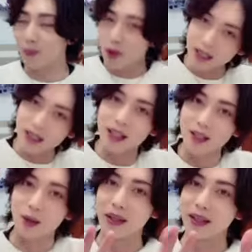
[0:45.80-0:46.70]
しかしたら
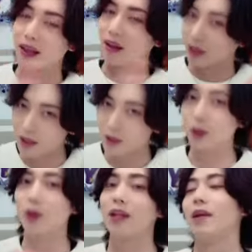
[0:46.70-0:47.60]
そのみんなのリアクション
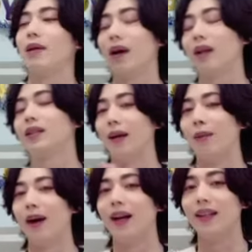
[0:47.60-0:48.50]
取るために回ってたか
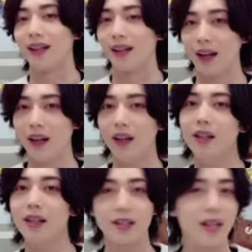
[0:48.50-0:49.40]
もわかんないから
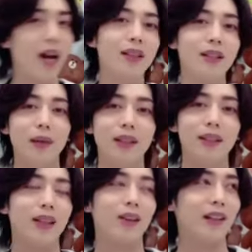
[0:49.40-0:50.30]
ザーって回っ
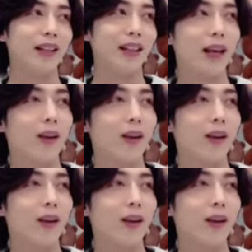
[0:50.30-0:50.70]
てきた時に結